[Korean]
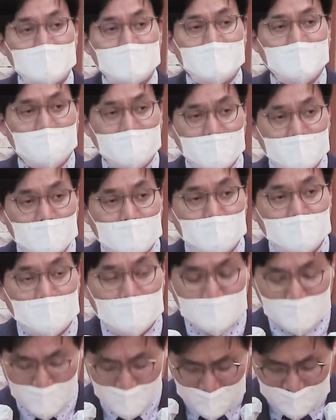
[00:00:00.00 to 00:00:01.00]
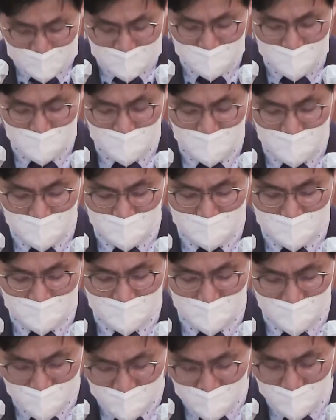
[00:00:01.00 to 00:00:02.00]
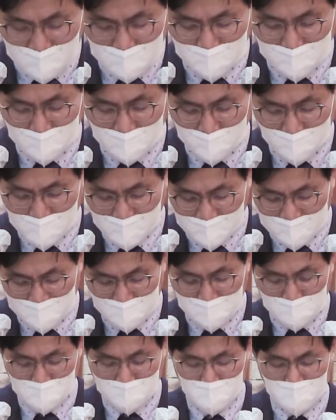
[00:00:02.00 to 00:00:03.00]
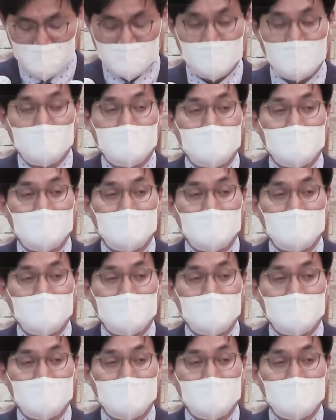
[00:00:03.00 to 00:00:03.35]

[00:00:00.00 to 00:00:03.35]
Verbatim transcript: 하나님을 따라 살면 플러스로 가는 것입니다.